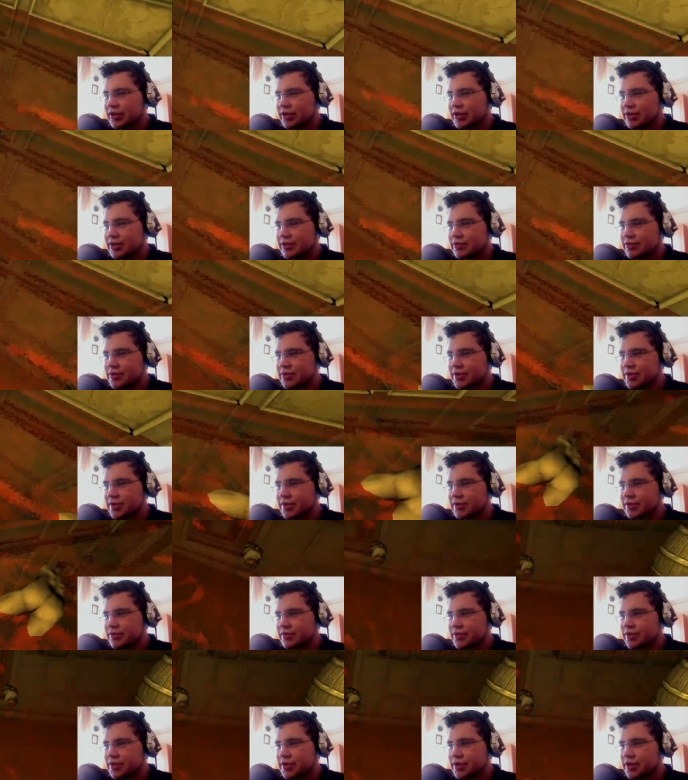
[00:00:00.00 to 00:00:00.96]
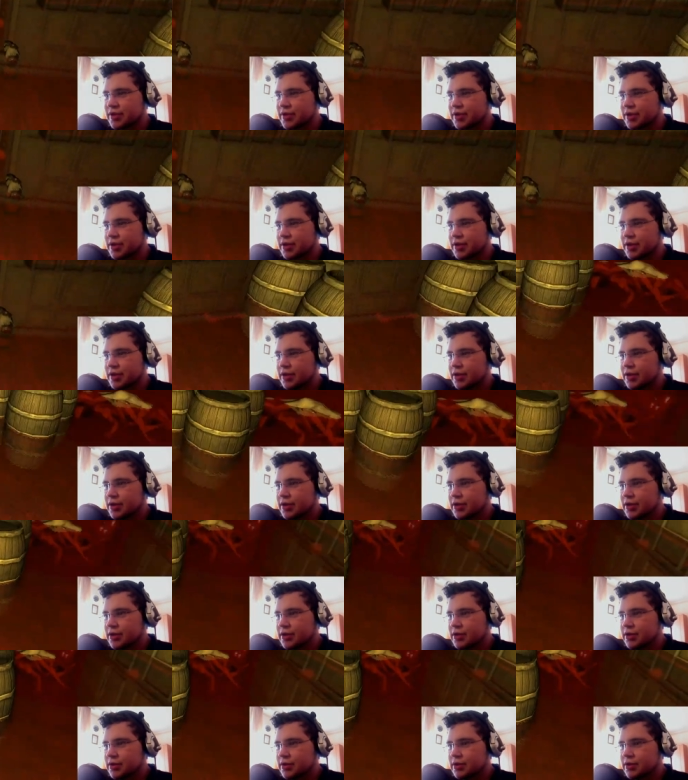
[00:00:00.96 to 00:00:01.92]
Ganz ruhig, ganz ruhig.
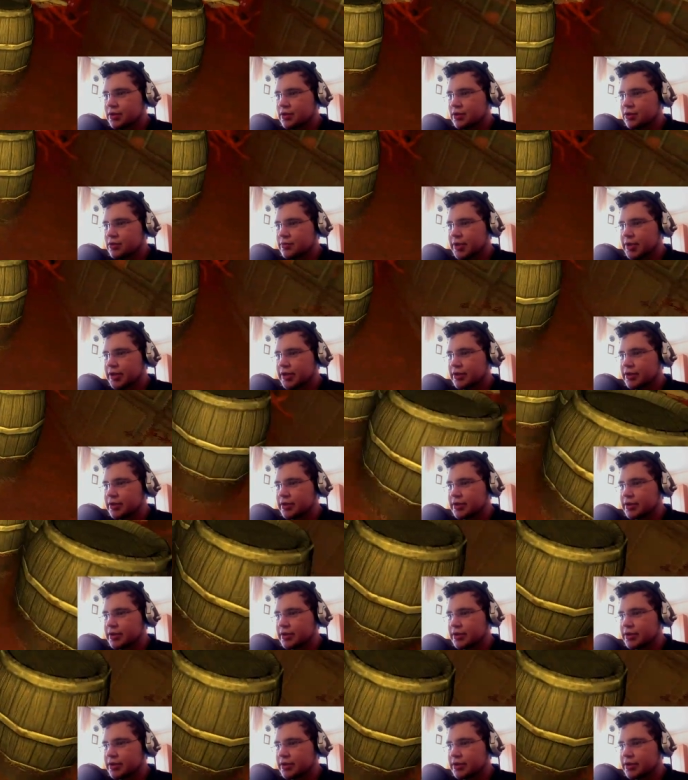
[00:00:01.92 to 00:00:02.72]
Oh mein Gott.